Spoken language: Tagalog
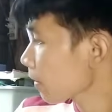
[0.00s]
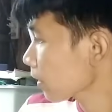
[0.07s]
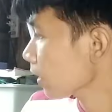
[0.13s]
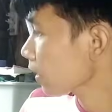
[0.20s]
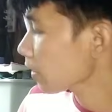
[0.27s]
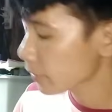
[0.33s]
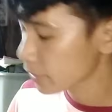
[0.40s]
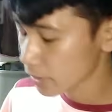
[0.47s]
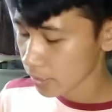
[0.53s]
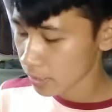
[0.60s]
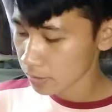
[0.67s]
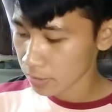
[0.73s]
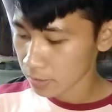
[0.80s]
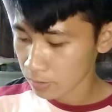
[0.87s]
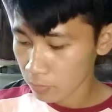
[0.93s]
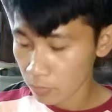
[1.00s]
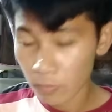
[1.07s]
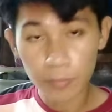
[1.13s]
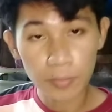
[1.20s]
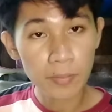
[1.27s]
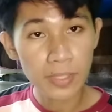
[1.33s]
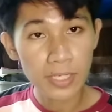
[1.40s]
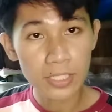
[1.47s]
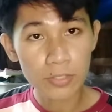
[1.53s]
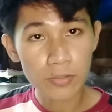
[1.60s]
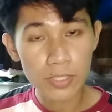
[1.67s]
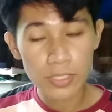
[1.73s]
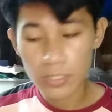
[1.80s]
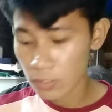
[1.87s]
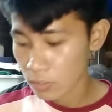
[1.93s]
gagamitin natin kung bibilhin
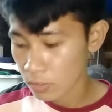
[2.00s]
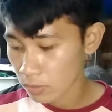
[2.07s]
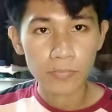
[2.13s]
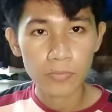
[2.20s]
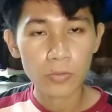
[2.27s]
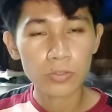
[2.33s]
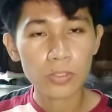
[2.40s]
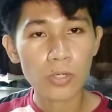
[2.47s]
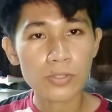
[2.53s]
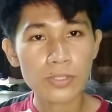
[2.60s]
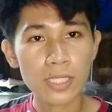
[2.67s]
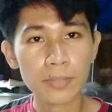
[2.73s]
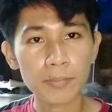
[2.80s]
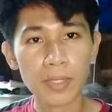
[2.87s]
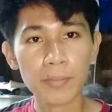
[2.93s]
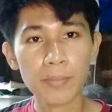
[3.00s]
nyo is 2,553